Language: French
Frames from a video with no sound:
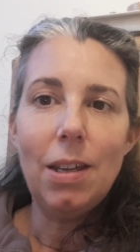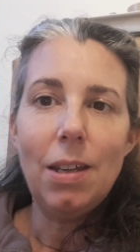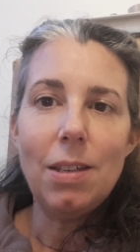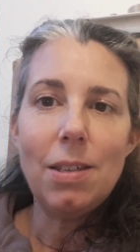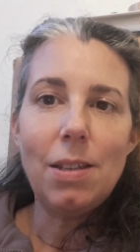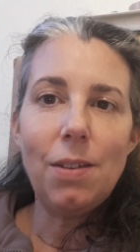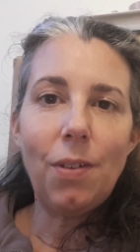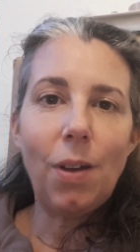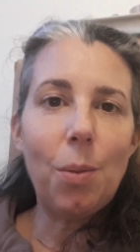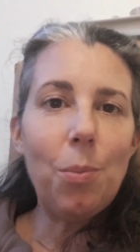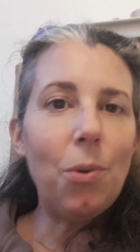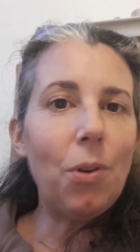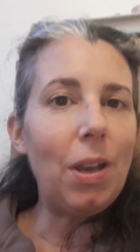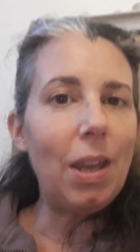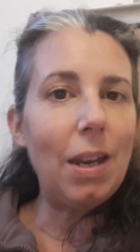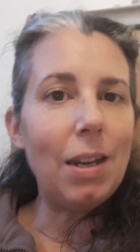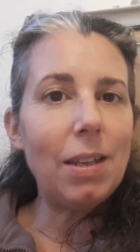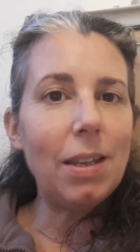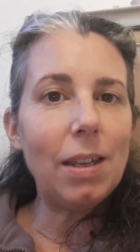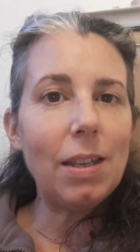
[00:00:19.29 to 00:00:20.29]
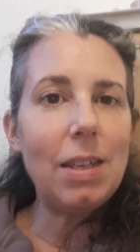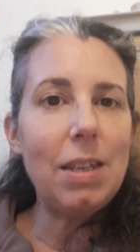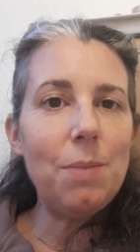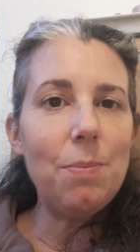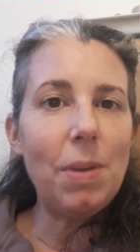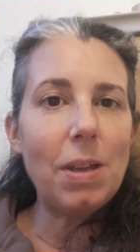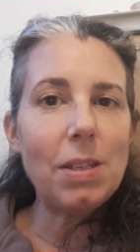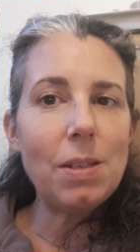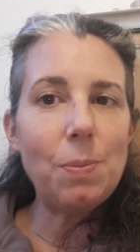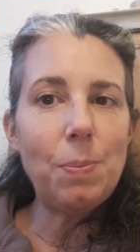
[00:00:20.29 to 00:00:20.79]
C'est vraiment quelqu'un qui
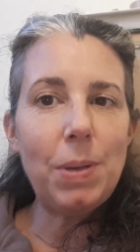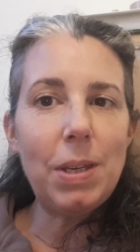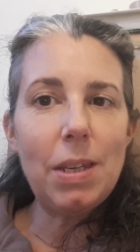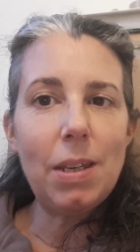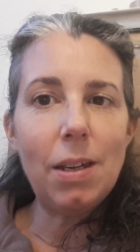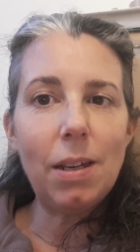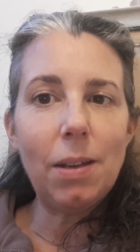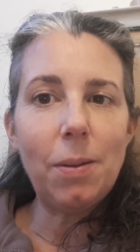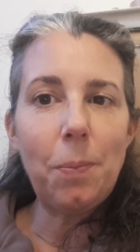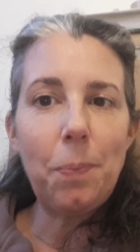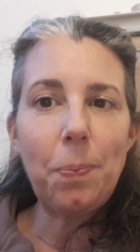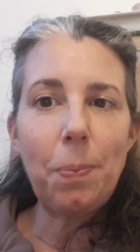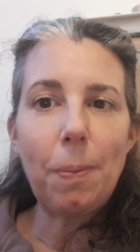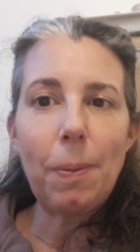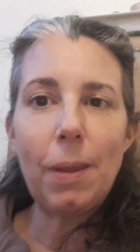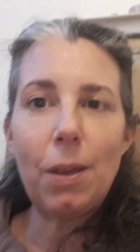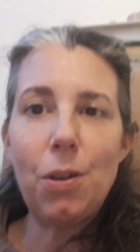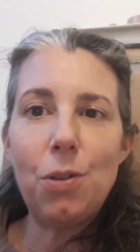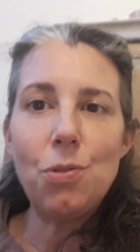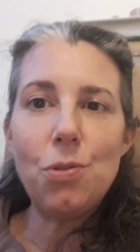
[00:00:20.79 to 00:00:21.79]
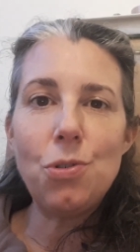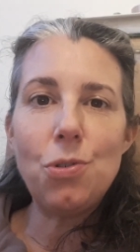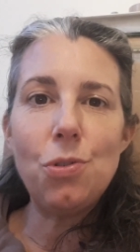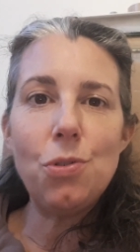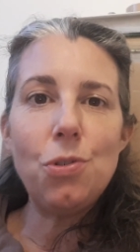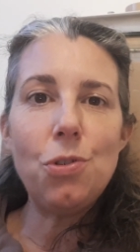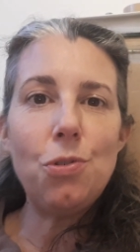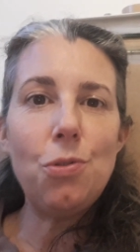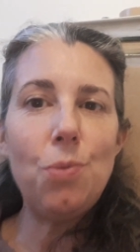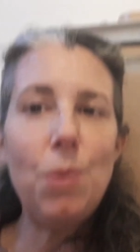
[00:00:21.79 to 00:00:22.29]
m'inspire, que je
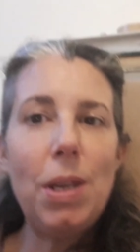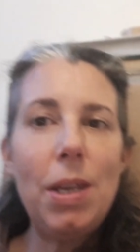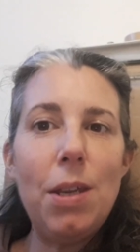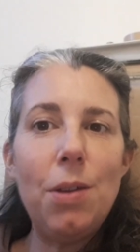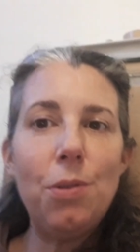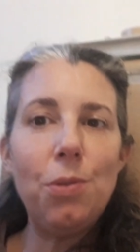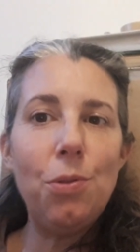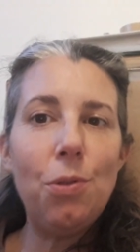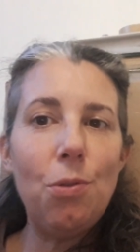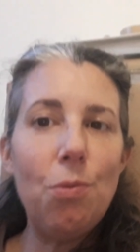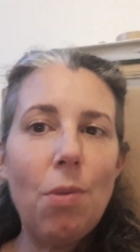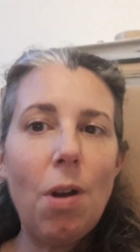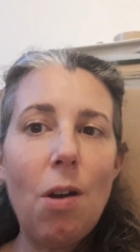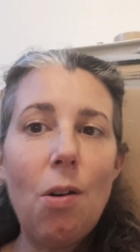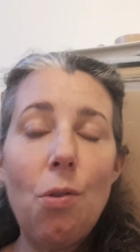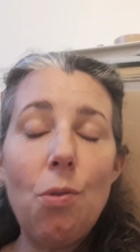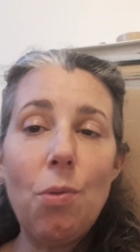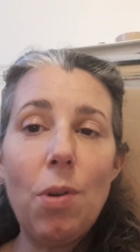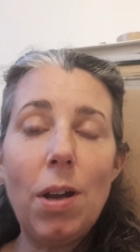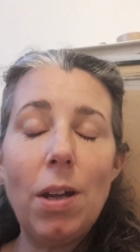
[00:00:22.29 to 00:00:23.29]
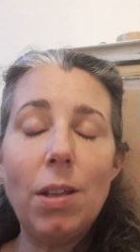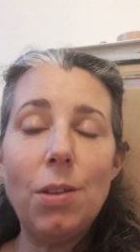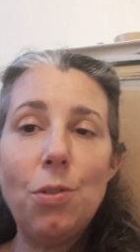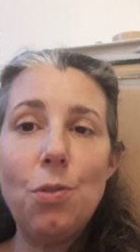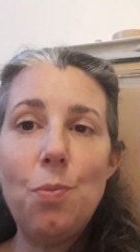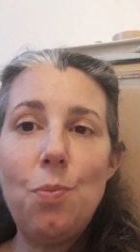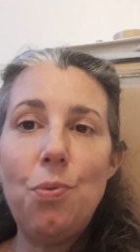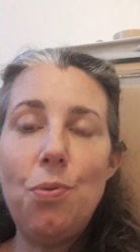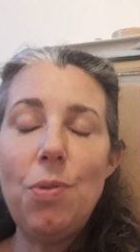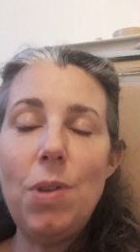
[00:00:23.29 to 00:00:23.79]
suis de loin en loin
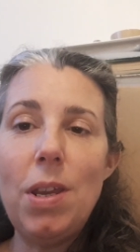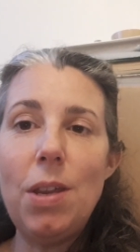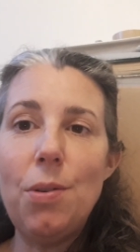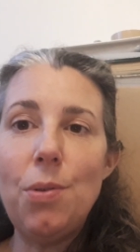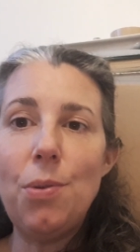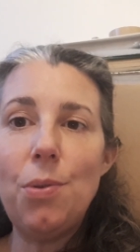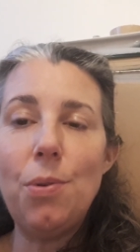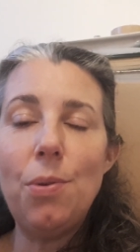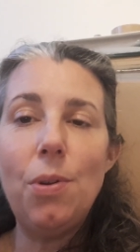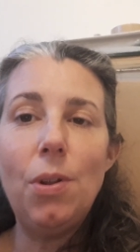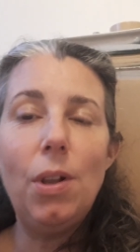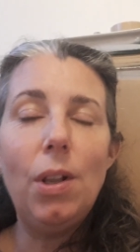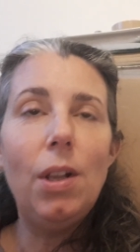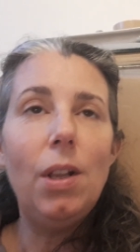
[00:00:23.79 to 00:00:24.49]
depuis un